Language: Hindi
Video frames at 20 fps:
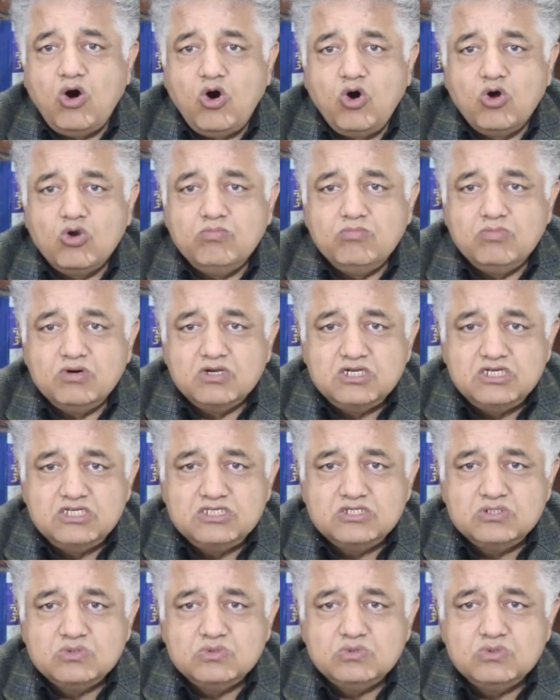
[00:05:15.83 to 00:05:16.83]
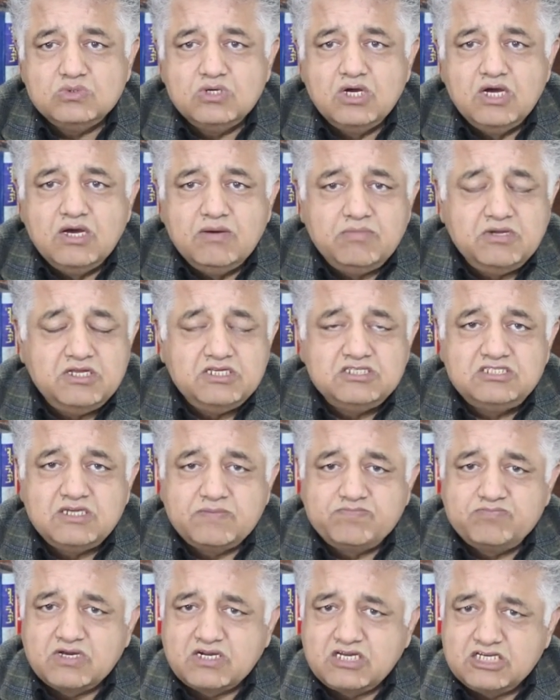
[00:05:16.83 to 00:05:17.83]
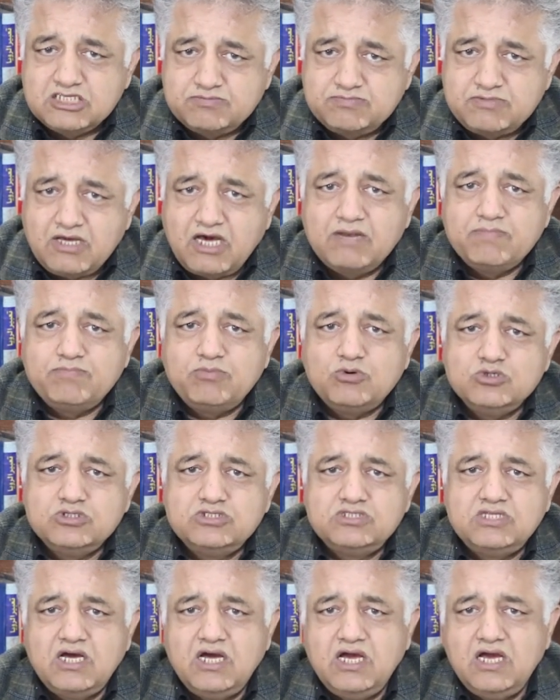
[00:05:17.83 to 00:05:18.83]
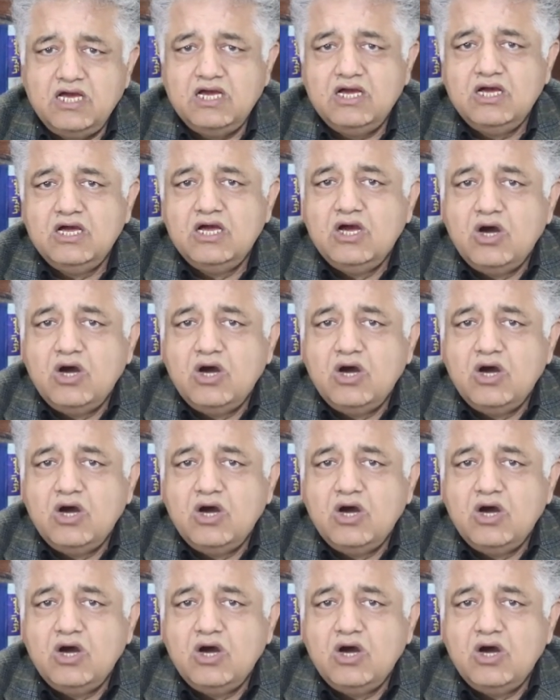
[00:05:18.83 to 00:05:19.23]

और मरीज़ों मरीज़ जब तक अस्पताल पहुंचता है